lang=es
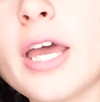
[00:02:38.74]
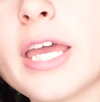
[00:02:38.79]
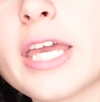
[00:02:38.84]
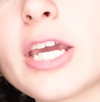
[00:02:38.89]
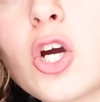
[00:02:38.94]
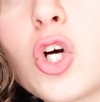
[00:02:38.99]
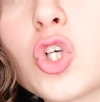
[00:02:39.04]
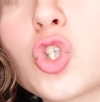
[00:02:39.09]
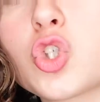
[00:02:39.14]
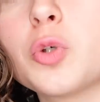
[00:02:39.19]
y
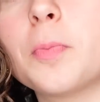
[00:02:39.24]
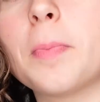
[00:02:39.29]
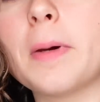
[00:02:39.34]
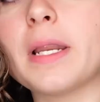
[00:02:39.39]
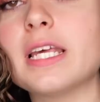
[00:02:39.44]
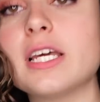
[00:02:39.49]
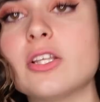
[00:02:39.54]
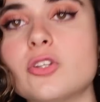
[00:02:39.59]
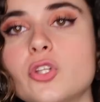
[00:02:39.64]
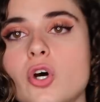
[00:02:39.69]
con su
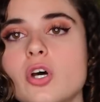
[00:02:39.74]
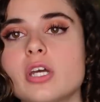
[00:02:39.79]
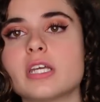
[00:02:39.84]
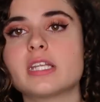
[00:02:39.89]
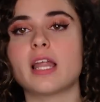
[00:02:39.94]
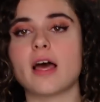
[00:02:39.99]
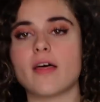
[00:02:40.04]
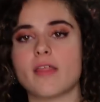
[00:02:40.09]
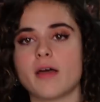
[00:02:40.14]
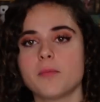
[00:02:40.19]
pelito y
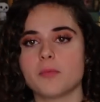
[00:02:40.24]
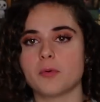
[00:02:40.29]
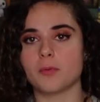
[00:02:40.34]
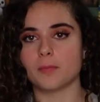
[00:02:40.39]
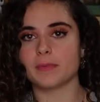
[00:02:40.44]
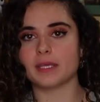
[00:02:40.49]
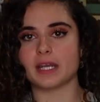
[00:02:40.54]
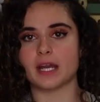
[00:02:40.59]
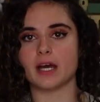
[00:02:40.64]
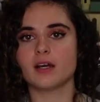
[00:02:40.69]
nada, pues
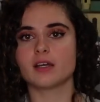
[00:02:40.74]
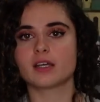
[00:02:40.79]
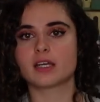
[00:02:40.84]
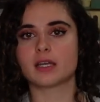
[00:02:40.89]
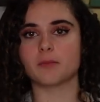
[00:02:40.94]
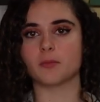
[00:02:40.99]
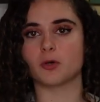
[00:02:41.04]
mira, qué